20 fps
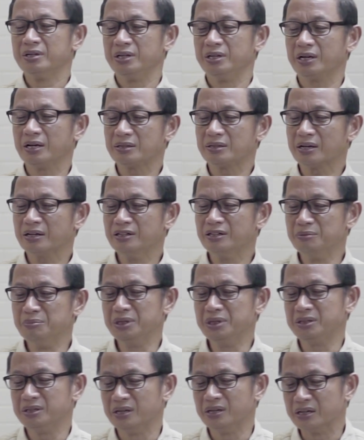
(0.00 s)
Dikatakan
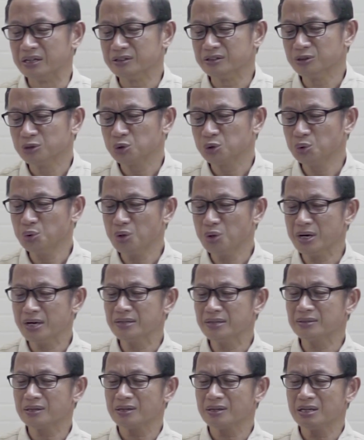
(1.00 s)
demikian,
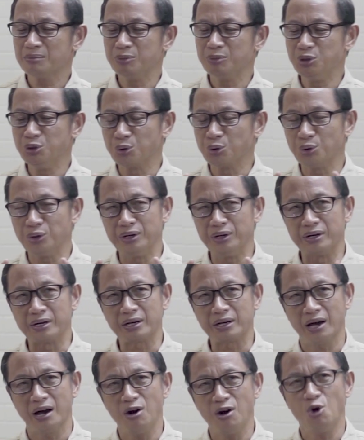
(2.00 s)
Tuhan telah menyuruh
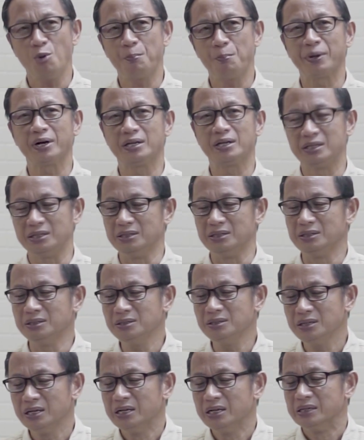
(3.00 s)
engkau
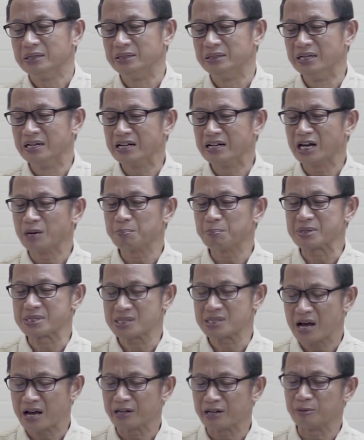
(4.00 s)
pergi dengan
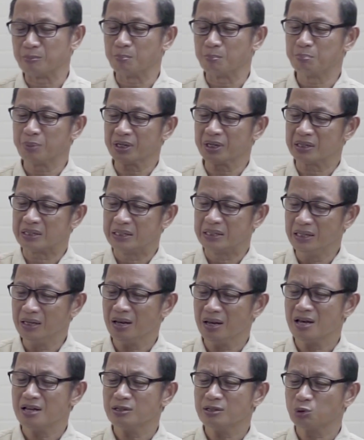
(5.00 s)
pesan,
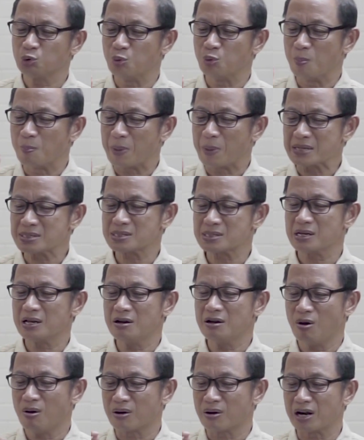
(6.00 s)
pergilah
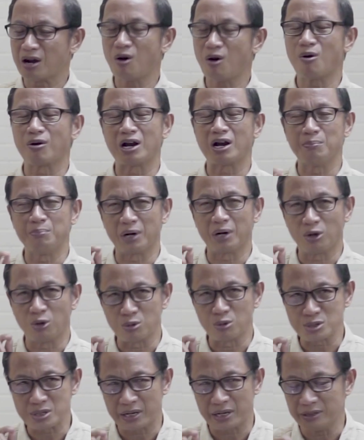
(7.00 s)
tumpaslah orang-orang
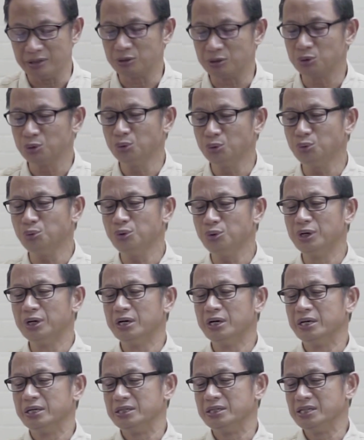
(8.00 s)
berdosa itu,
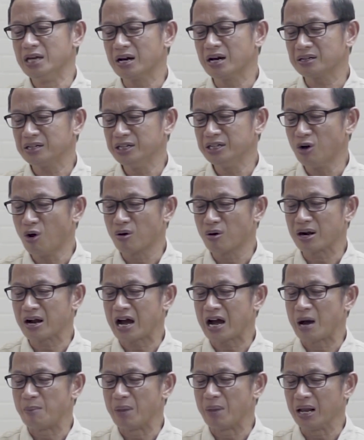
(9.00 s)
yakni
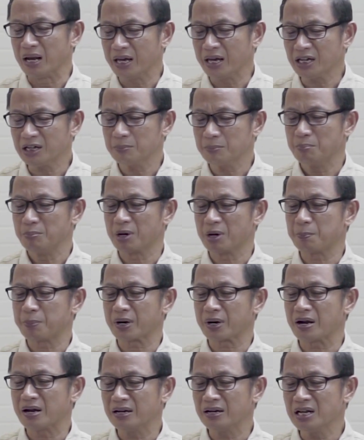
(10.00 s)
orang Amalek,
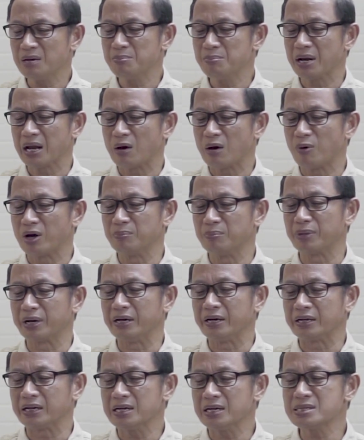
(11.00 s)
berperanglah melawan
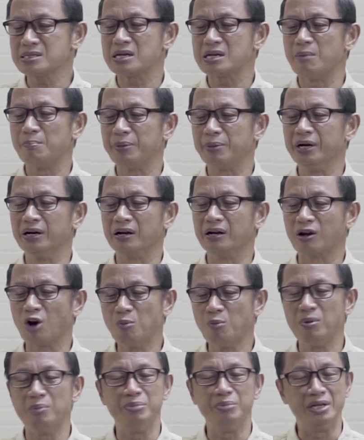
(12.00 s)
mereka sampai
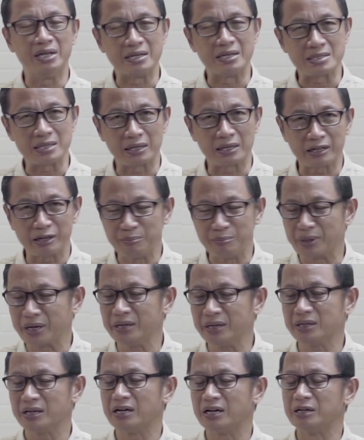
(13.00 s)
engkau membinasakan
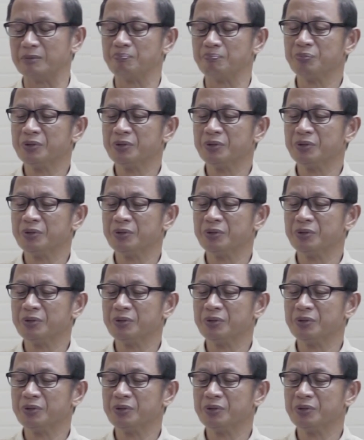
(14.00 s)
mereka.